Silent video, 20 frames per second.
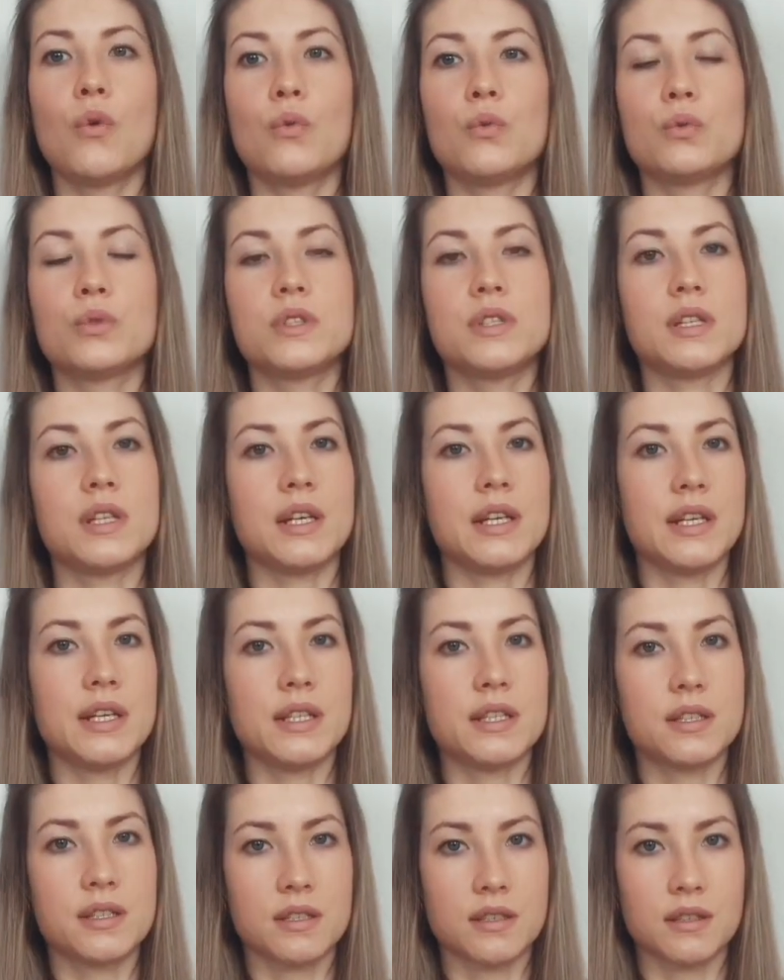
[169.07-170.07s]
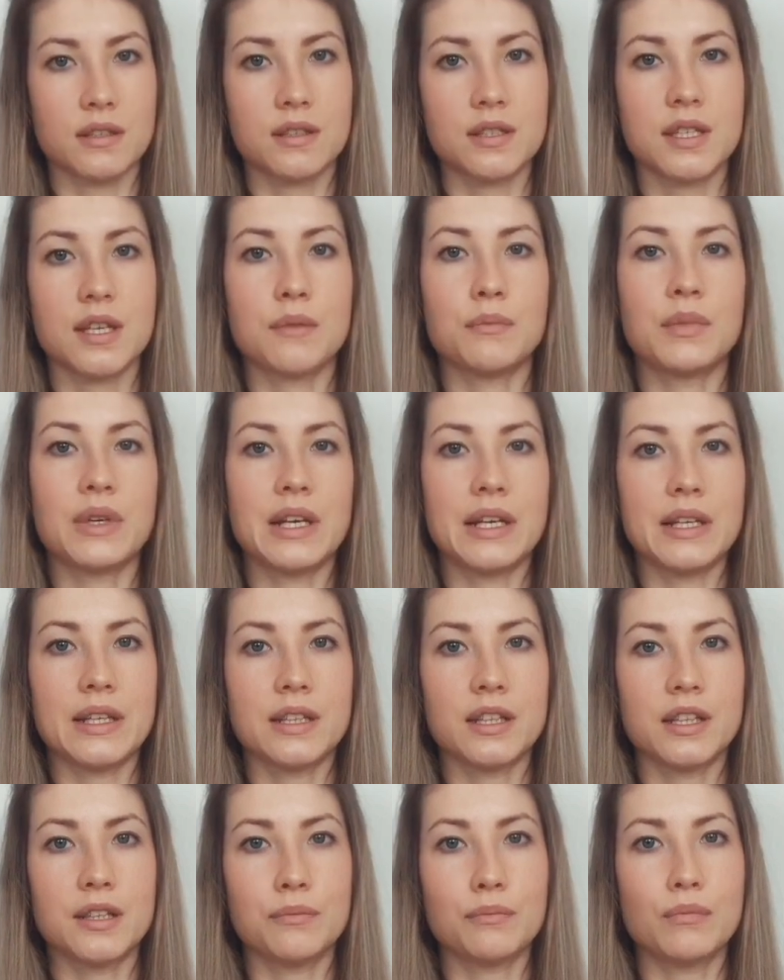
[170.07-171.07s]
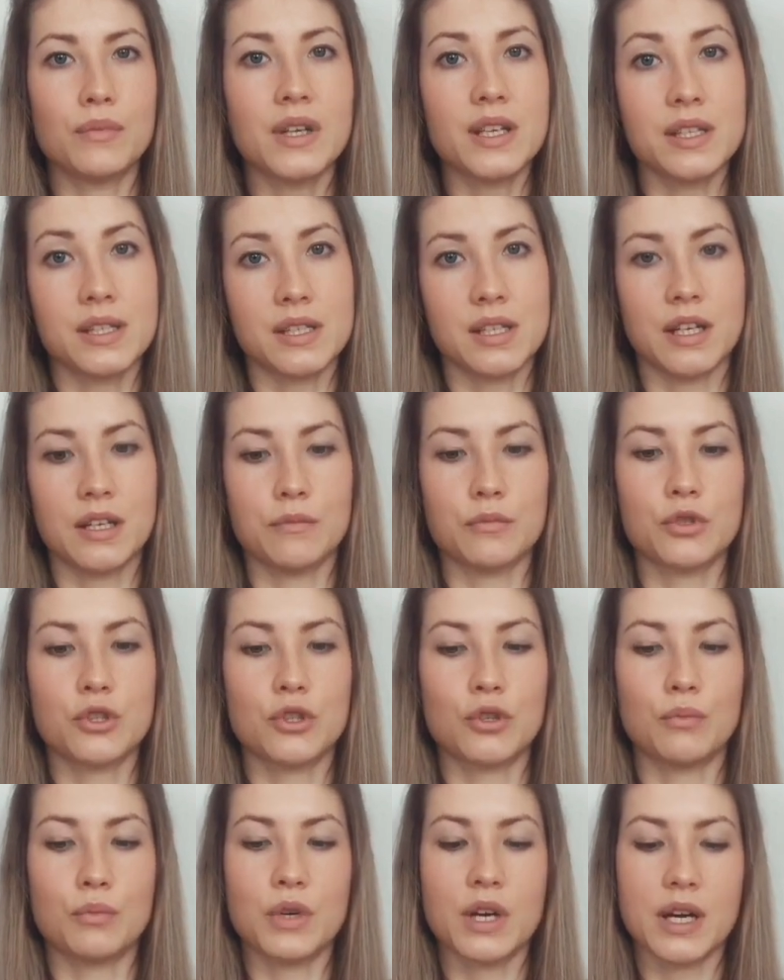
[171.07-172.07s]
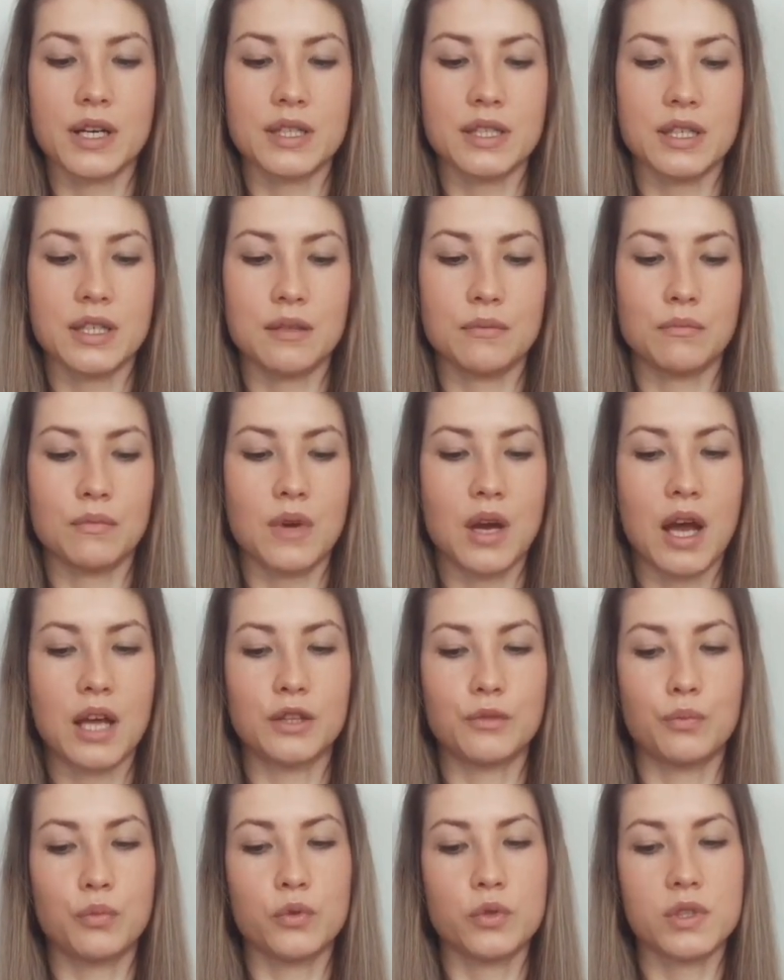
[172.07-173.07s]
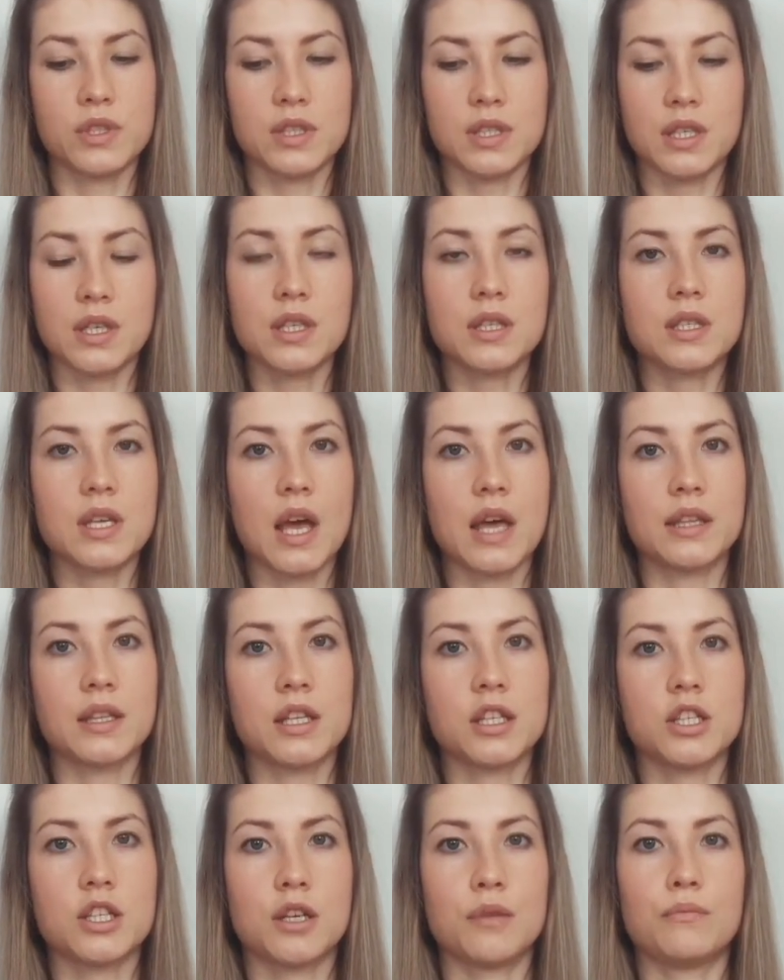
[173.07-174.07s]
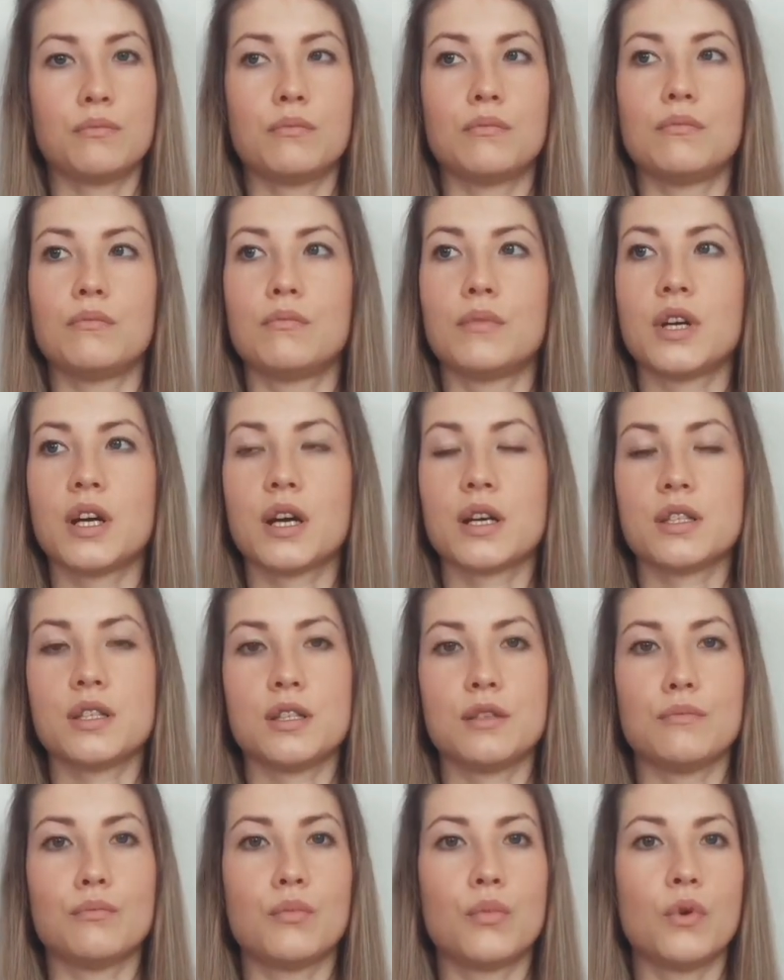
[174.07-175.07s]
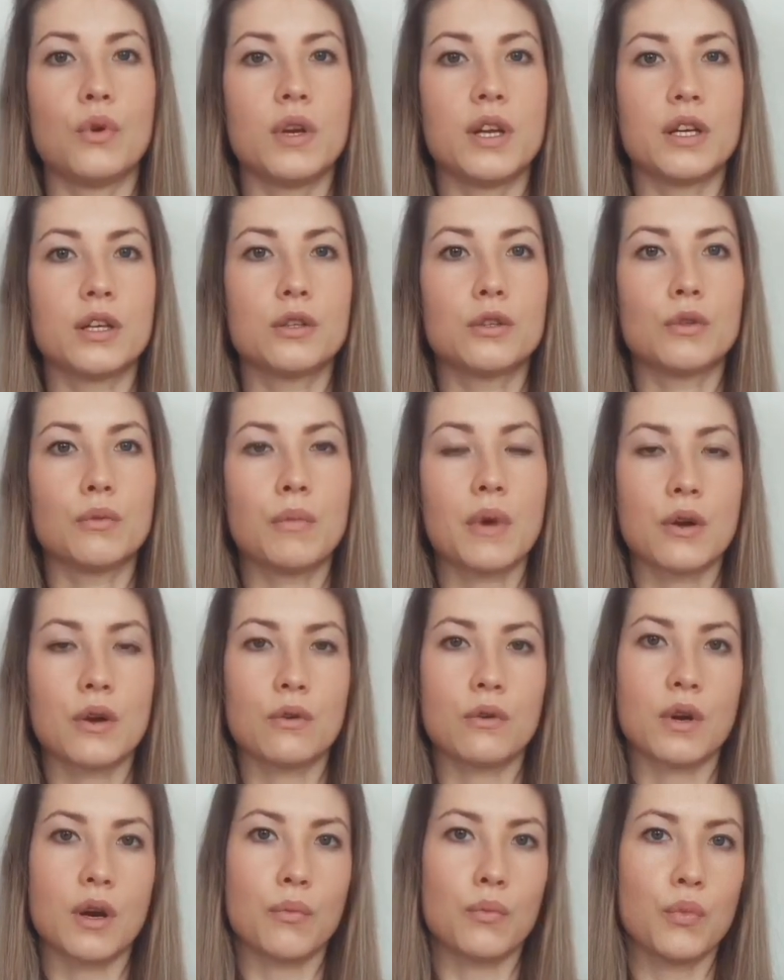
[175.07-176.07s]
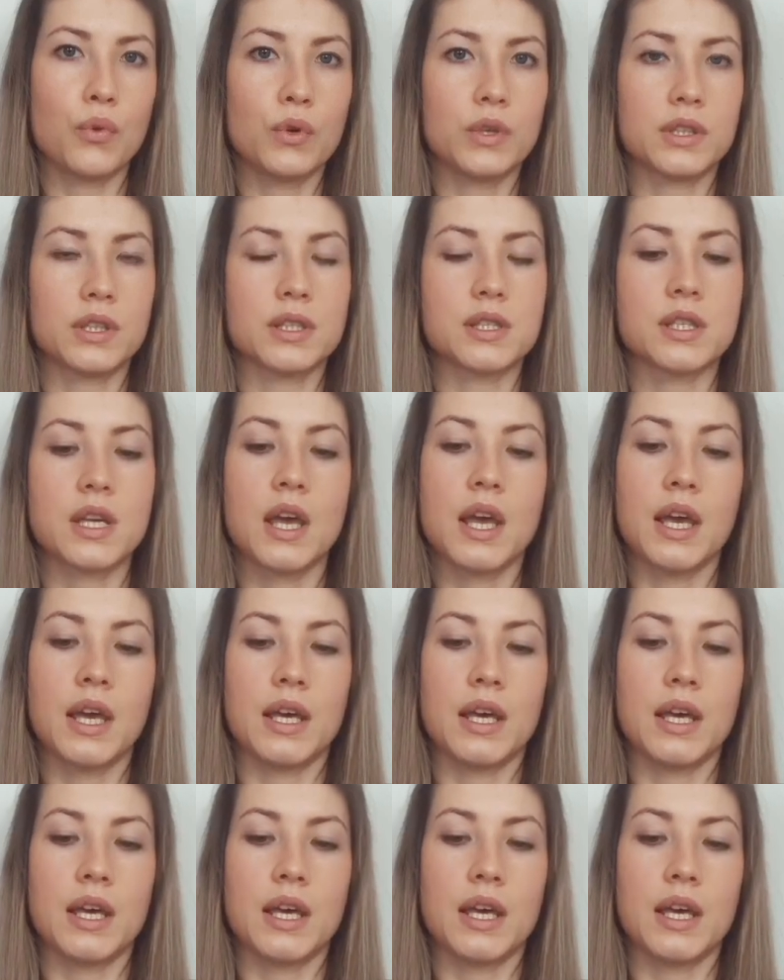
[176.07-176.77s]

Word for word: уделить тем или иным мыслям, что мы хотим отпустить, а над чем мы хотим более глубоко работать,